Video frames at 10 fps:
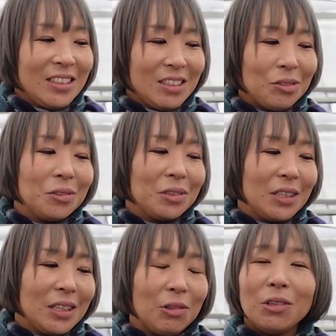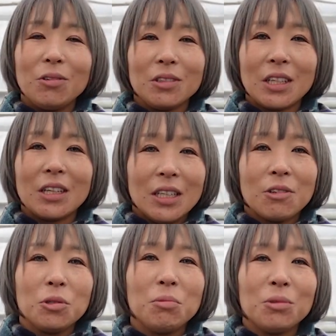そうで、だから
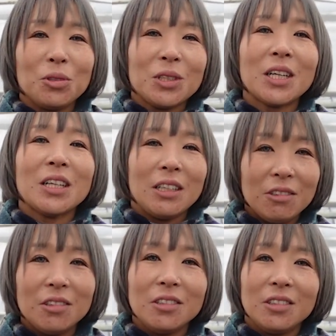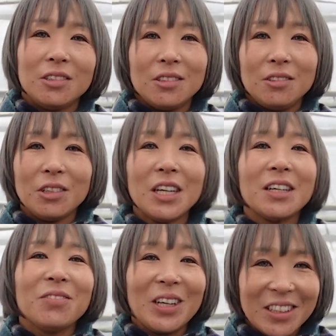子供のお下がりを親
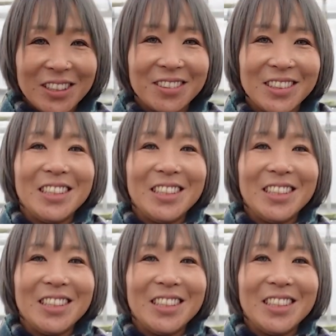がもらってる